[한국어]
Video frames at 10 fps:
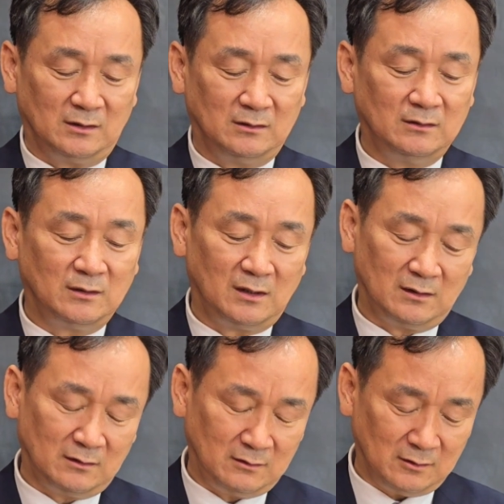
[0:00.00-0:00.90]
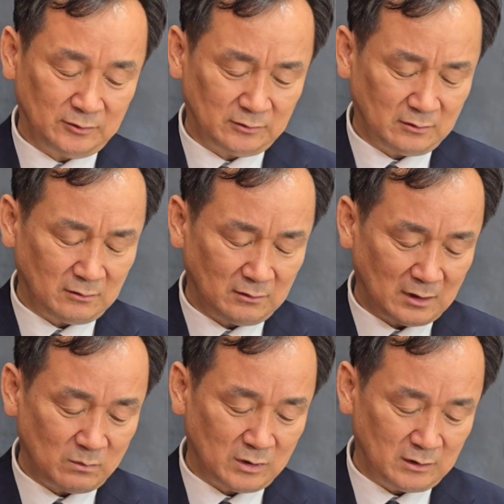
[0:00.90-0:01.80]
그러한 것으로
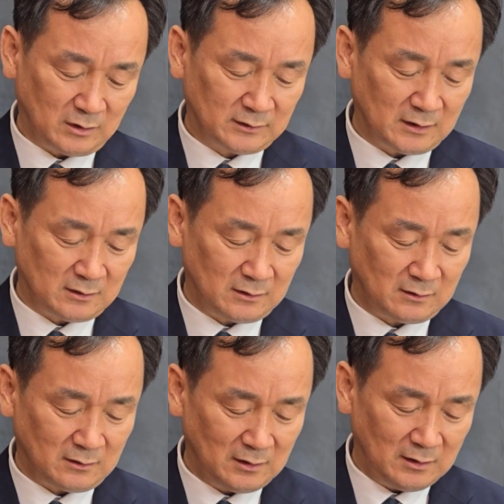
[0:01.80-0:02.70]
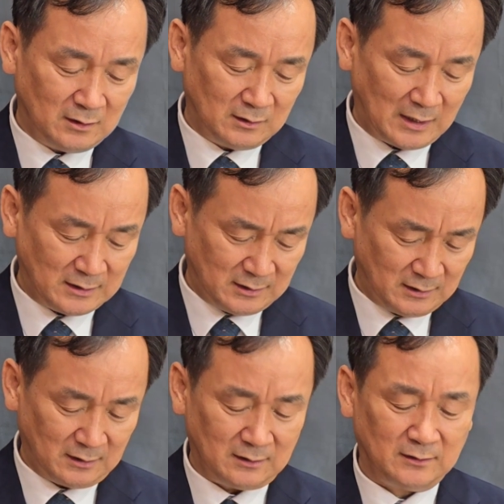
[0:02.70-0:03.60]
한번 역사들을
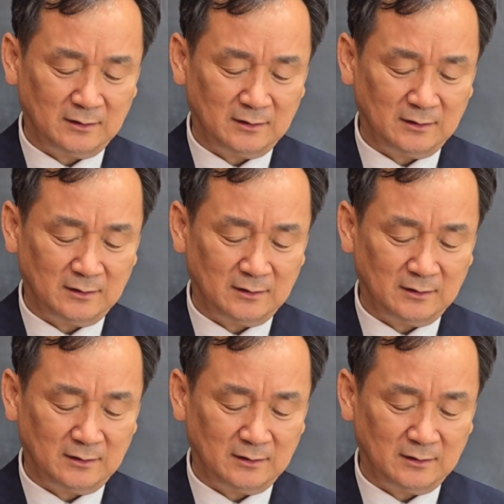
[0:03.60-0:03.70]
다시